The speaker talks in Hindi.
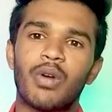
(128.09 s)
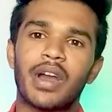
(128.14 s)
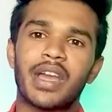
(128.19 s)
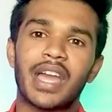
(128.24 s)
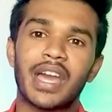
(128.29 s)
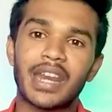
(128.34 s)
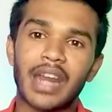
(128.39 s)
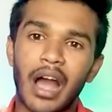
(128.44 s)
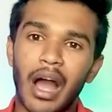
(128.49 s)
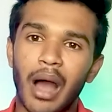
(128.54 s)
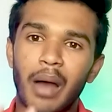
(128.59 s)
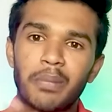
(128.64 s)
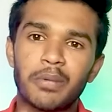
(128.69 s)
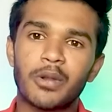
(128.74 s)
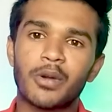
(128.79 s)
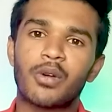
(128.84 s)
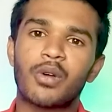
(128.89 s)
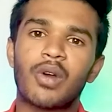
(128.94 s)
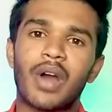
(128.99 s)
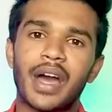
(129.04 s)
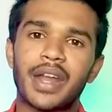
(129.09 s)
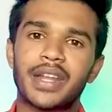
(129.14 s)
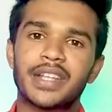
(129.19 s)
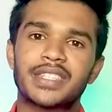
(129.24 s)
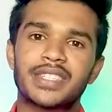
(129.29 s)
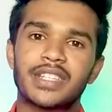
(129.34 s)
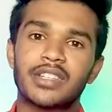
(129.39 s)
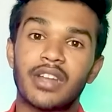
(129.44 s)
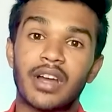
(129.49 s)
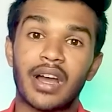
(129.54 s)
हुआ यार आप लोगों को आना
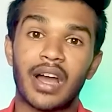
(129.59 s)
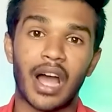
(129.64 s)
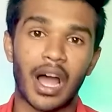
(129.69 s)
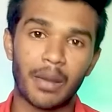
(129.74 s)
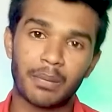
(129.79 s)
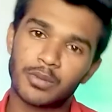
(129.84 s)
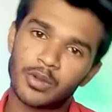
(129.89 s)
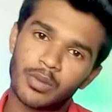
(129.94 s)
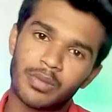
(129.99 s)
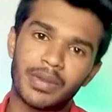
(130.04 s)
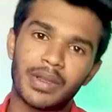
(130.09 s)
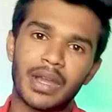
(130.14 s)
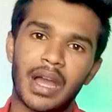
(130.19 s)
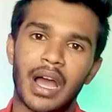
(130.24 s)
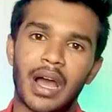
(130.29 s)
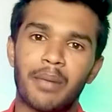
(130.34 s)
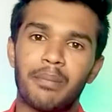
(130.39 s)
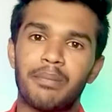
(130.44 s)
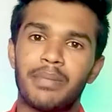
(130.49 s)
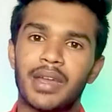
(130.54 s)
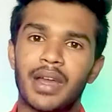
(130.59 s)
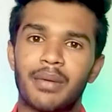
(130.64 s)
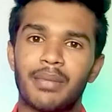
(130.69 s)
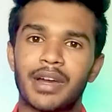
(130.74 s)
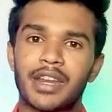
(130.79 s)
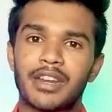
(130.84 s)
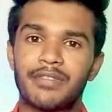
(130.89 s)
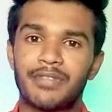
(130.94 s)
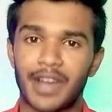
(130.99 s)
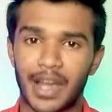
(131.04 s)
चाहिए ना आप तो भी आप भी
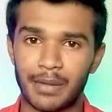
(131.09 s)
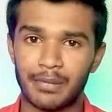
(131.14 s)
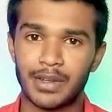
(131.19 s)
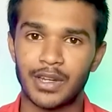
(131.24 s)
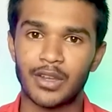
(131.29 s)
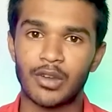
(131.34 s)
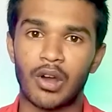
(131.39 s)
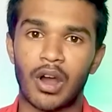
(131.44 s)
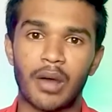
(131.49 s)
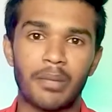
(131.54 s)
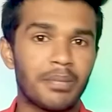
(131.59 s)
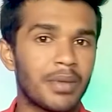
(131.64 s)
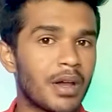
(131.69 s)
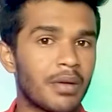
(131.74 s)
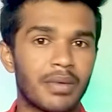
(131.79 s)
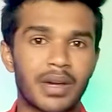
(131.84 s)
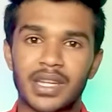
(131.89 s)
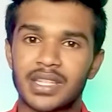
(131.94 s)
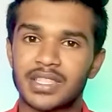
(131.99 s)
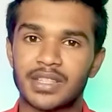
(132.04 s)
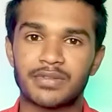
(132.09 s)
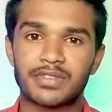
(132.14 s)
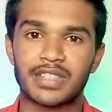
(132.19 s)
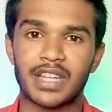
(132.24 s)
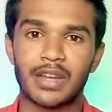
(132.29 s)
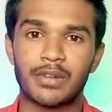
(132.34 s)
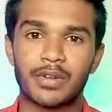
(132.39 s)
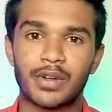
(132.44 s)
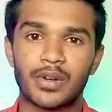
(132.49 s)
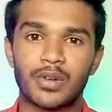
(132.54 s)
हमारे फैमिली हो आप भी हमारे
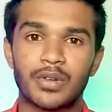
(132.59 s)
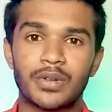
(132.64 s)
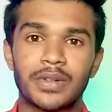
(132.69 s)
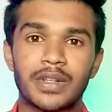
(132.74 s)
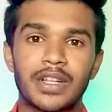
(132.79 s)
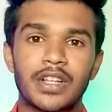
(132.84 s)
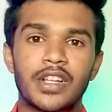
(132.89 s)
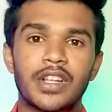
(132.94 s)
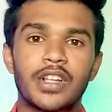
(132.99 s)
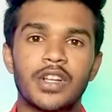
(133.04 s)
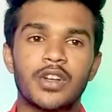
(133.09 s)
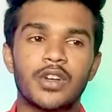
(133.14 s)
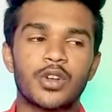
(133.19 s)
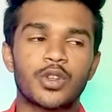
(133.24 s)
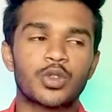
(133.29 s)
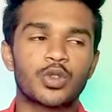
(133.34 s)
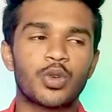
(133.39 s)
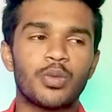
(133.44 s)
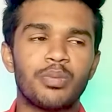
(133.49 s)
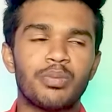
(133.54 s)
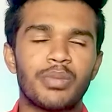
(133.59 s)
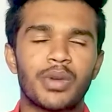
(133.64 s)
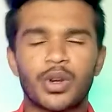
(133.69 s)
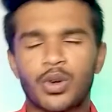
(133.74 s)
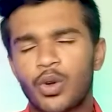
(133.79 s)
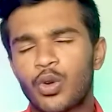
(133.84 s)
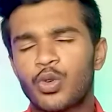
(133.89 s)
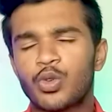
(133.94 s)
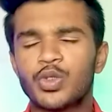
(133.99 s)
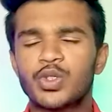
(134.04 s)
सब्सक्राइबर हो तो मेरे
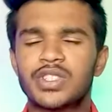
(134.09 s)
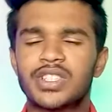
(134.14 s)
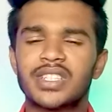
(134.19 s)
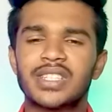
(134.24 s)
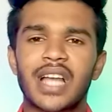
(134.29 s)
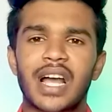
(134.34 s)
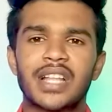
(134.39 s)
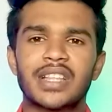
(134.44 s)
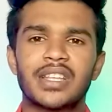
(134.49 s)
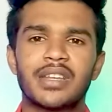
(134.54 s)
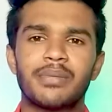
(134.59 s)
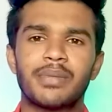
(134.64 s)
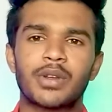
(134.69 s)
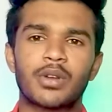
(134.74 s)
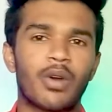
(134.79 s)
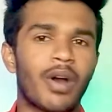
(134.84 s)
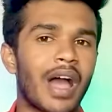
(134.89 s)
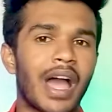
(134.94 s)
को कोई चीज़ आती है मेरे को